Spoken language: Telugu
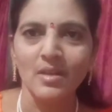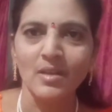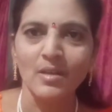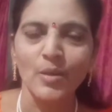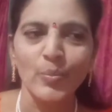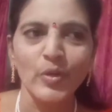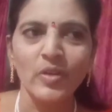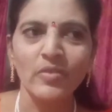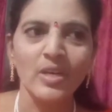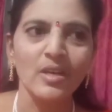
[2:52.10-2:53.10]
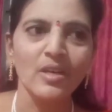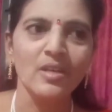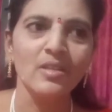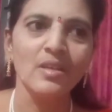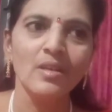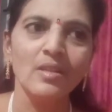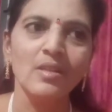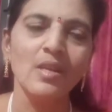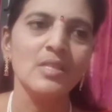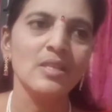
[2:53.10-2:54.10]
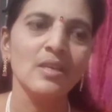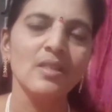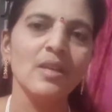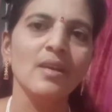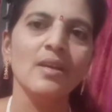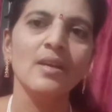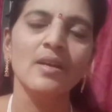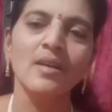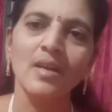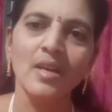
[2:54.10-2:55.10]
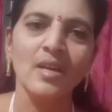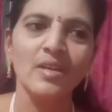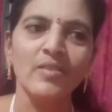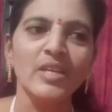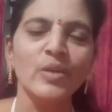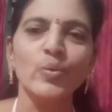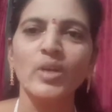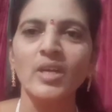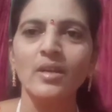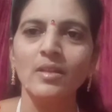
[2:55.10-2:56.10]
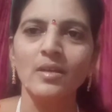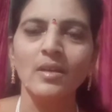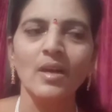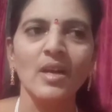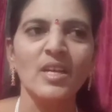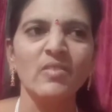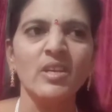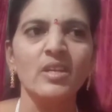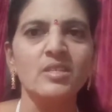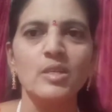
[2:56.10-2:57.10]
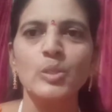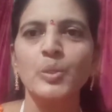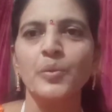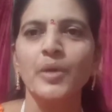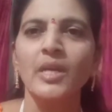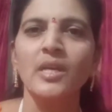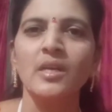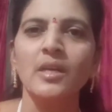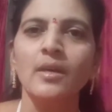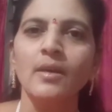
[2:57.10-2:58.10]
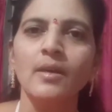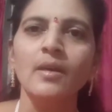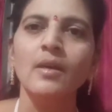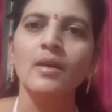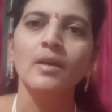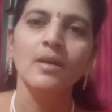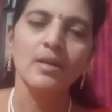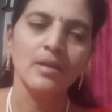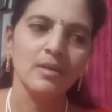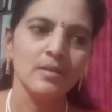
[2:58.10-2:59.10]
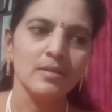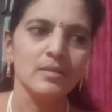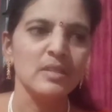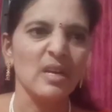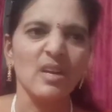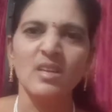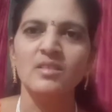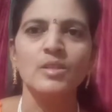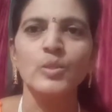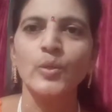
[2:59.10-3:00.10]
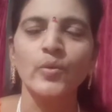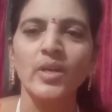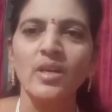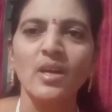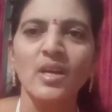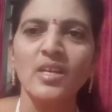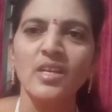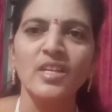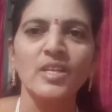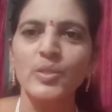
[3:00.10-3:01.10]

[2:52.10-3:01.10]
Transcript: కంప్యూటర్ వర్క్ అనేది తెలిసి తెలియక అలాంటివన్నీ ఉంటాయి కదండి అలాంటివన్నీ చేసుకోవాలి అంటే చాలా చేసుకోవాలి అలాంటివన్నీ రిస్క్